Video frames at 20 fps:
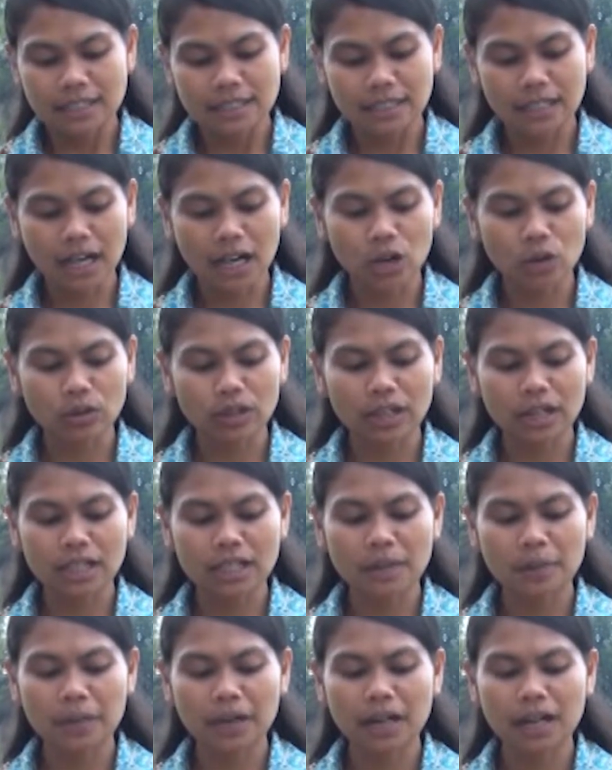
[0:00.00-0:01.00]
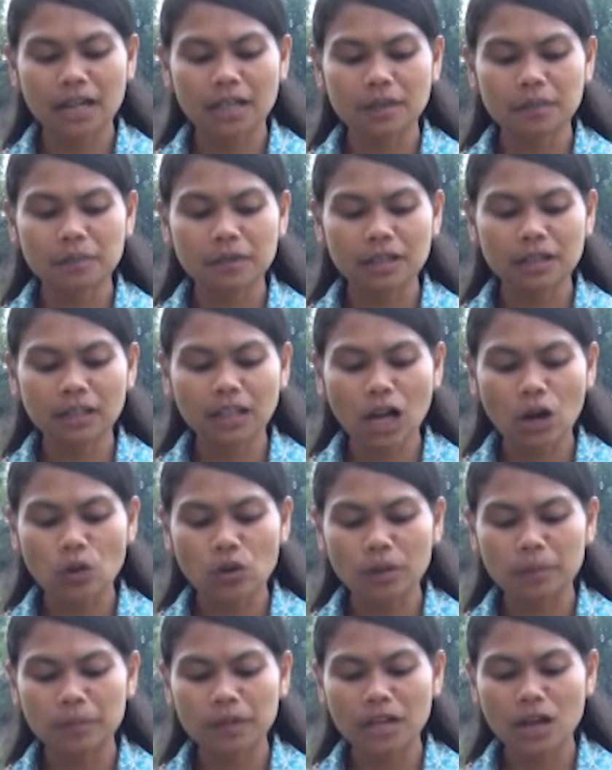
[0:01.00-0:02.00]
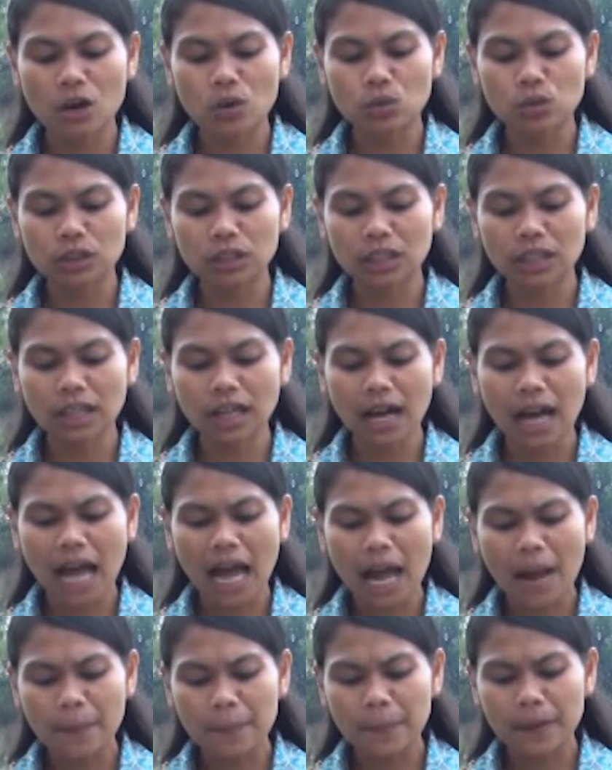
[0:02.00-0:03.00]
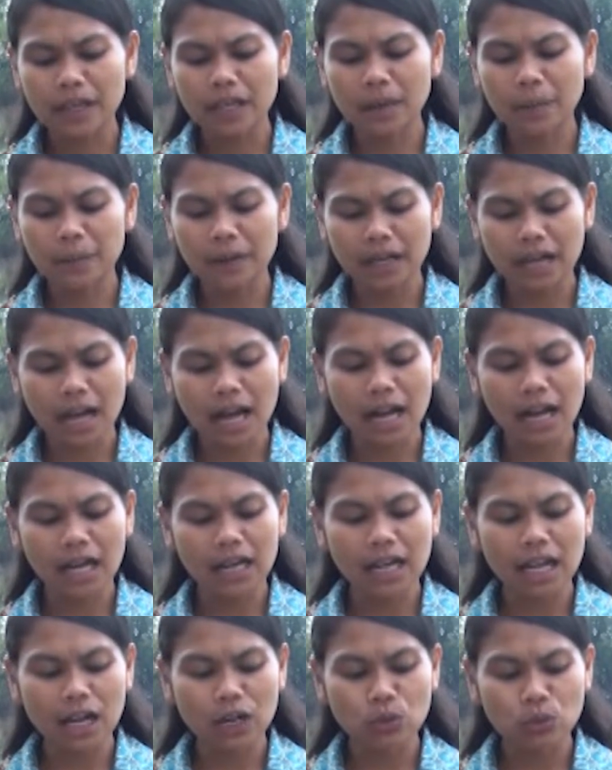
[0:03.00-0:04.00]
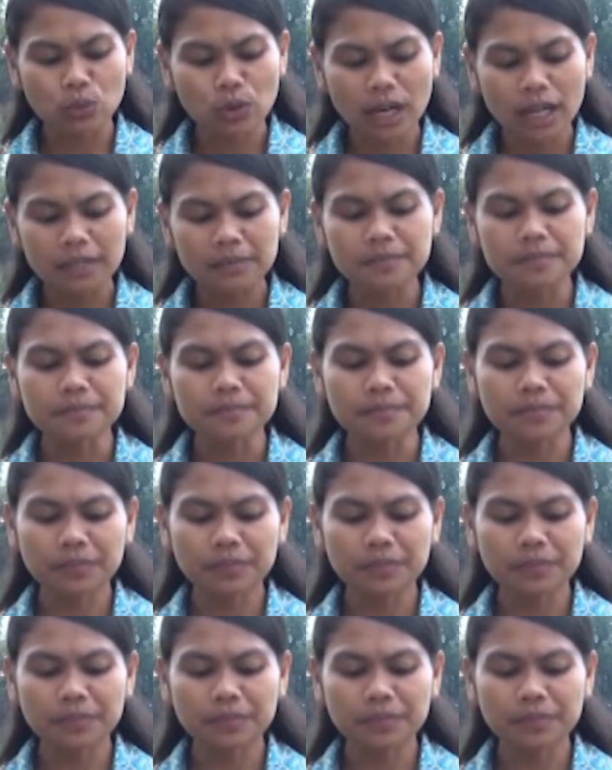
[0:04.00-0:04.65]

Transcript: Jikalau kiranya mereka diberitahu lebih dahulu tentang apa yang mereka akan lakukan,